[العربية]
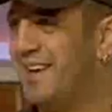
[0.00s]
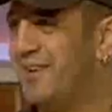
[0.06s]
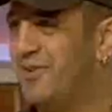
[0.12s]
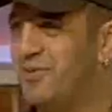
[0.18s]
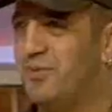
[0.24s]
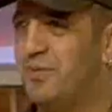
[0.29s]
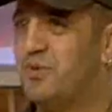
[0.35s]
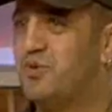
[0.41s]
آه،
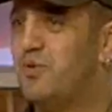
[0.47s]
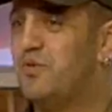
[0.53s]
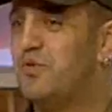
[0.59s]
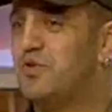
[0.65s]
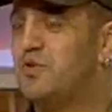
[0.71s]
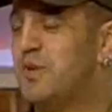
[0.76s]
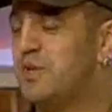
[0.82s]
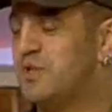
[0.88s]

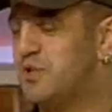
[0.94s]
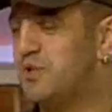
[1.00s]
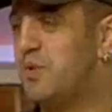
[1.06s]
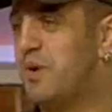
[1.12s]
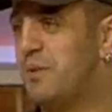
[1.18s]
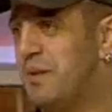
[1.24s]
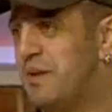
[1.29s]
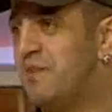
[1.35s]
وبتشوفي شوي
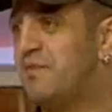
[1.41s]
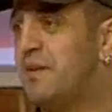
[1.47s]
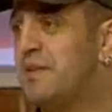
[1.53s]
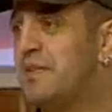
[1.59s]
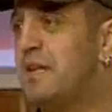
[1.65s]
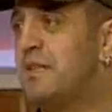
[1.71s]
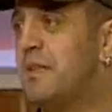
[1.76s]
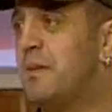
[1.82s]
الصور
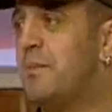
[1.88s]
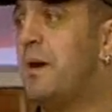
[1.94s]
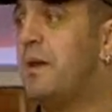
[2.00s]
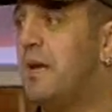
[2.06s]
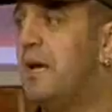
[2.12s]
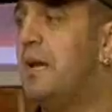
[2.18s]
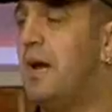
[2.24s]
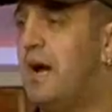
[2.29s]
بالايفنتات
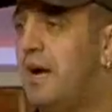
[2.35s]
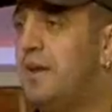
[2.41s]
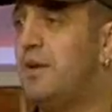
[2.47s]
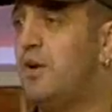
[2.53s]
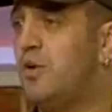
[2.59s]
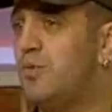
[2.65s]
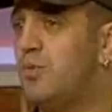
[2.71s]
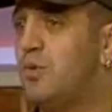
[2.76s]
تبعنا إيه لا
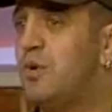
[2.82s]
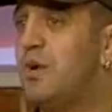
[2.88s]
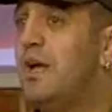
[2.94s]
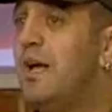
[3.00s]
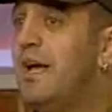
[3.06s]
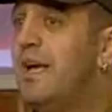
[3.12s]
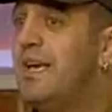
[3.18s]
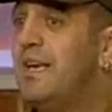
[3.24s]
عندنا امور
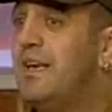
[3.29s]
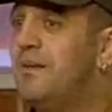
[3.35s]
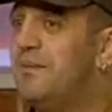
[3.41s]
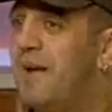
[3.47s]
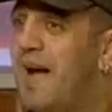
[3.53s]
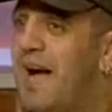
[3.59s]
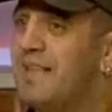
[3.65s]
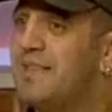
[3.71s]

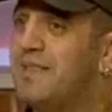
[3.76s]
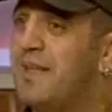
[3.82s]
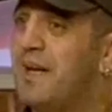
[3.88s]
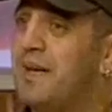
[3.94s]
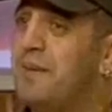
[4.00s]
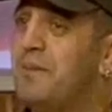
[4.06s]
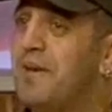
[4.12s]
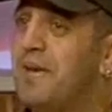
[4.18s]

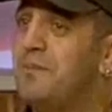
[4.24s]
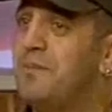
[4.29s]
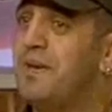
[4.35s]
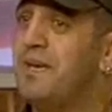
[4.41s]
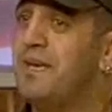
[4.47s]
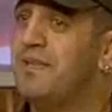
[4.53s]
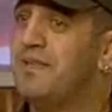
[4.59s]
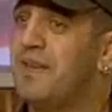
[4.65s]
حتى يمكن
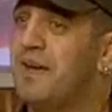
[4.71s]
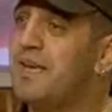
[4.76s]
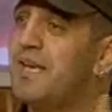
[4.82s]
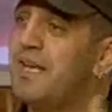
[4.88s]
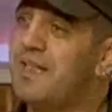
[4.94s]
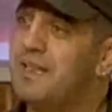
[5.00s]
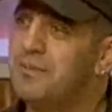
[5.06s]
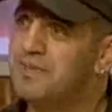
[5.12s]

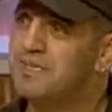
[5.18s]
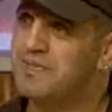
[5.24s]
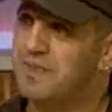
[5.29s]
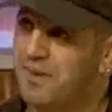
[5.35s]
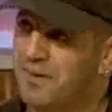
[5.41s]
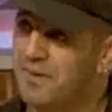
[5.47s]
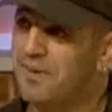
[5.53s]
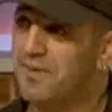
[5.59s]
بطريقه
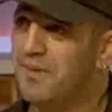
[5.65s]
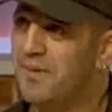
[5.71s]
لبسنا